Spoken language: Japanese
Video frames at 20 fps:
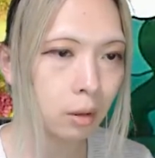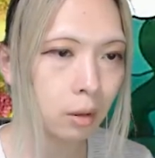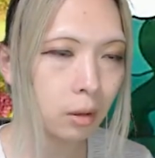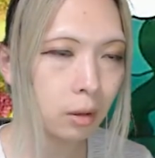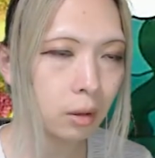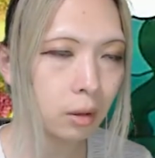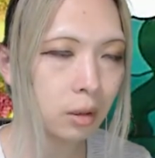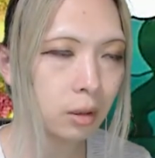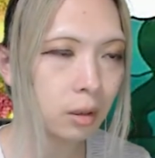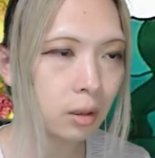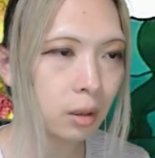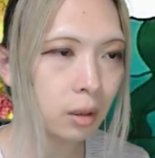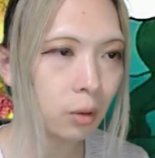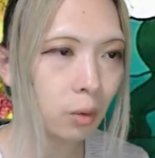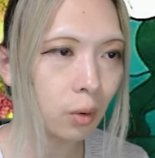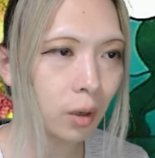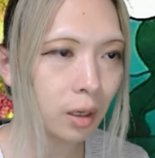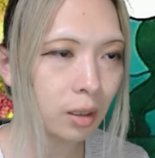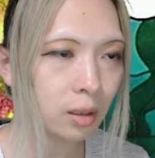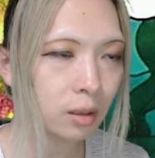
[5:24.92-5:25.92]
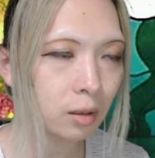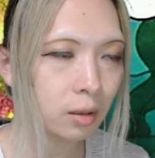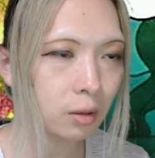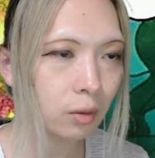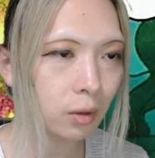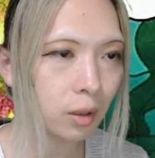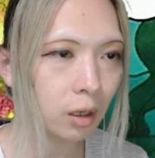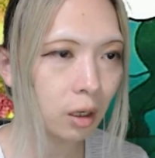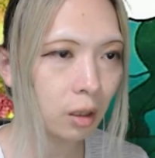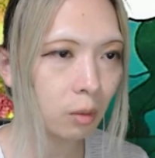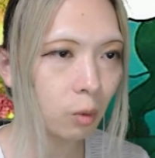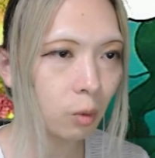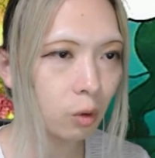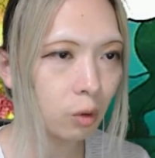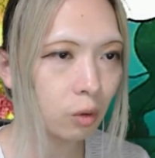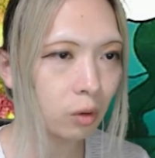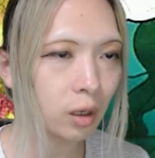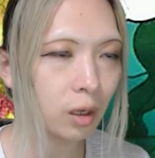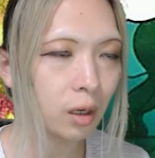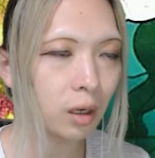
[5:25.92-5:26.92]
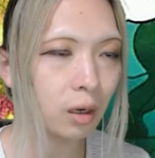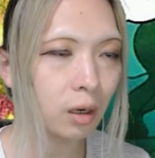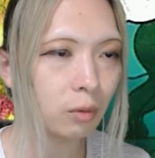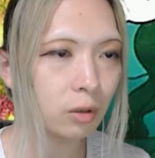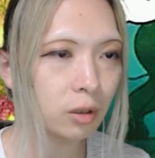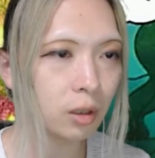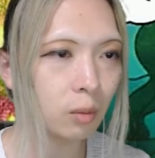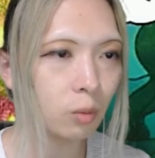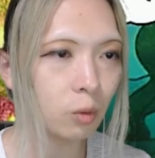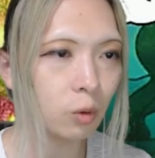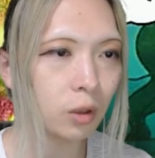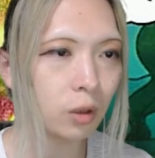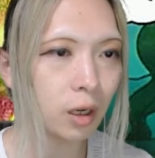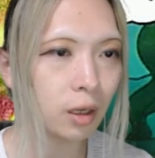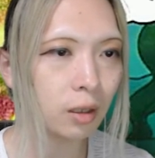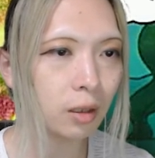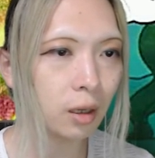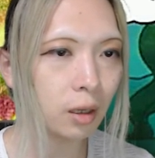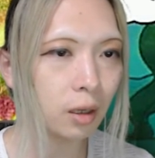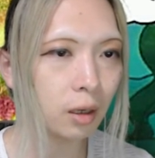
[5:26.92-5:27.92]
一戦で終わらす必要はないけどもゲリラボスはもう大体